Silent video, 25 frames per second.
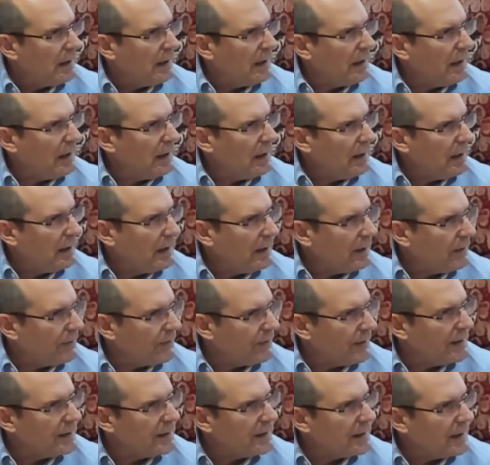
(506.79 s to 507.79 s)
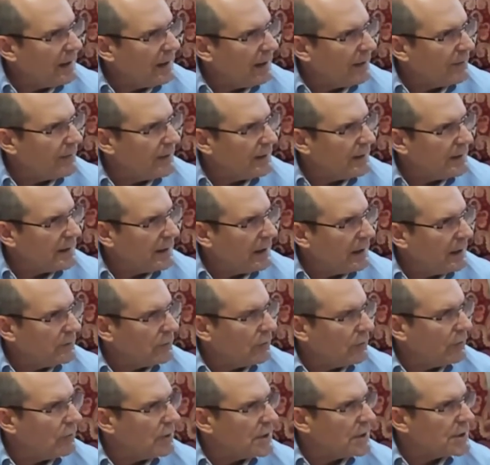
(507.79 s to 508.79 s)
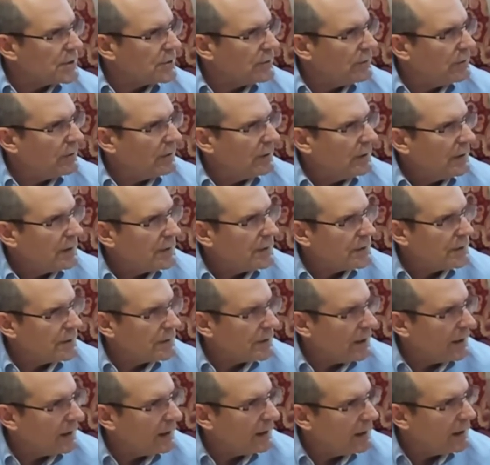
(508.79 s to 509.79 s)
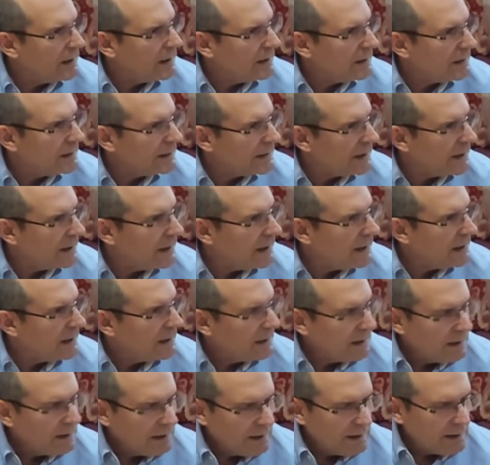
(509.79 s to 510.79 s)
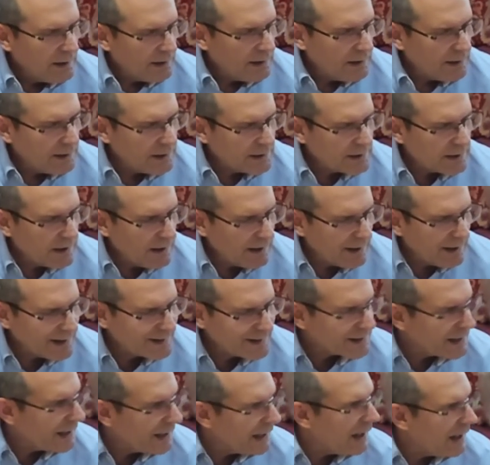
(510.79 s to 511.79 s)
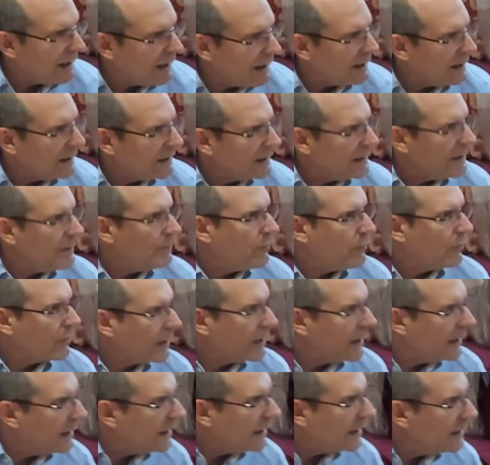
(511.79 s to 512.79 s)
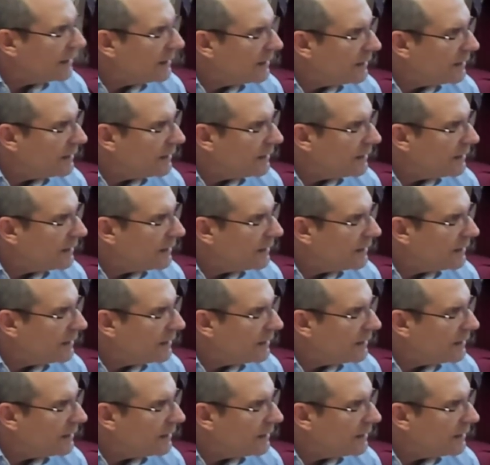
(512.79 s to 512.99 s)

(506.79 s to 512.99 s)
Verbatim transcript: etcétera, etcétera, todo eso él tiene es, real. ¿Y por qué?